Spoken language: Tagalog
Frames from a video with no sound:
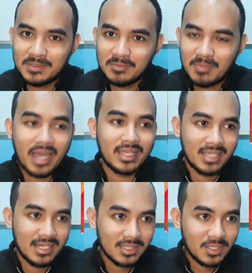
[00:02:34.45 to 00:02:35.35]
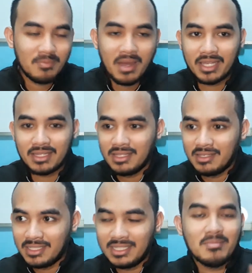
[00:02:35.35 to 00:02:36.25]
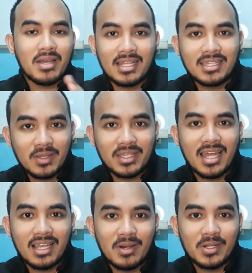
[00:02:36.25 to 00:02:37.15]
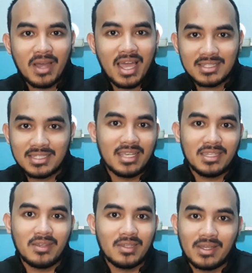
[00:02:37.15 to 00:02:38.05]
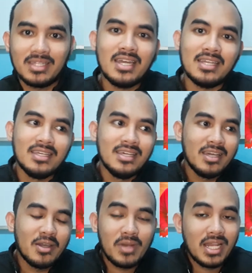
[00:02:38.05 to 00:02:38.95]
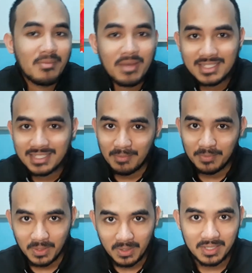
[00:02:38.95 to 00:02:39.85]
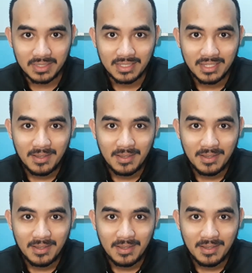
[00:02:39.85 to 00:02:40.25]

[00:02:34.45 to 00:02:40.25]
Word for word: bakit ganito, bakit hindi maganda yung ginagawa ng Axie, ganito, ganito, ganyan. Eh, wala namang scam doon.